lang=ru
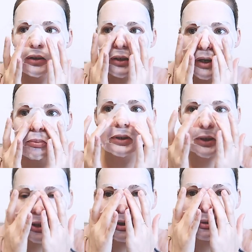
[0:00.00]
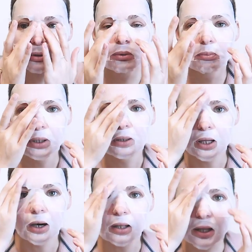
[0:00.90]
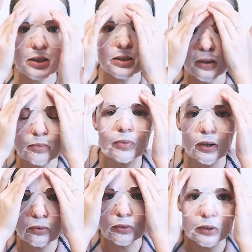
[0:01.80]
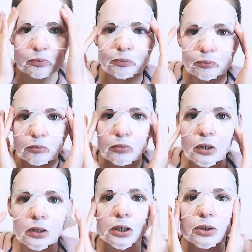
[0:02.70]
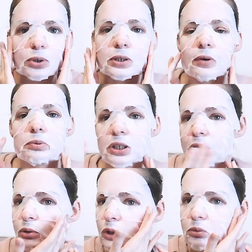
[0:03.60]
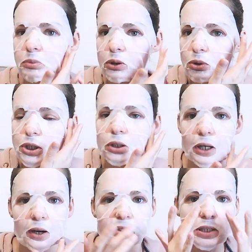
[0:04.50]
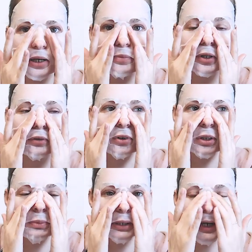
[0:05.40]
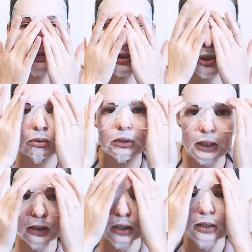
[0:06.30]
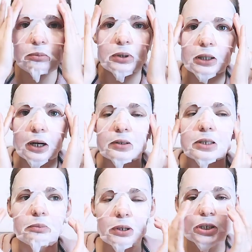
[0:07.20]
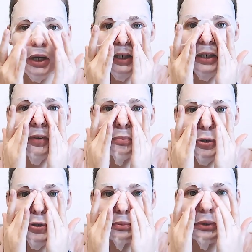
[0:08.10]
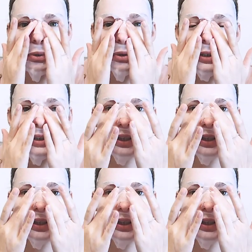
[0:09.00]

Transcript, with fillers: И я поняла, что, блин, да, классно, вот. И курс вообще Норна мне очень нравится. Вот, мне нравится, что он длинный. Мне нравится, опять же, какие вопросы приходится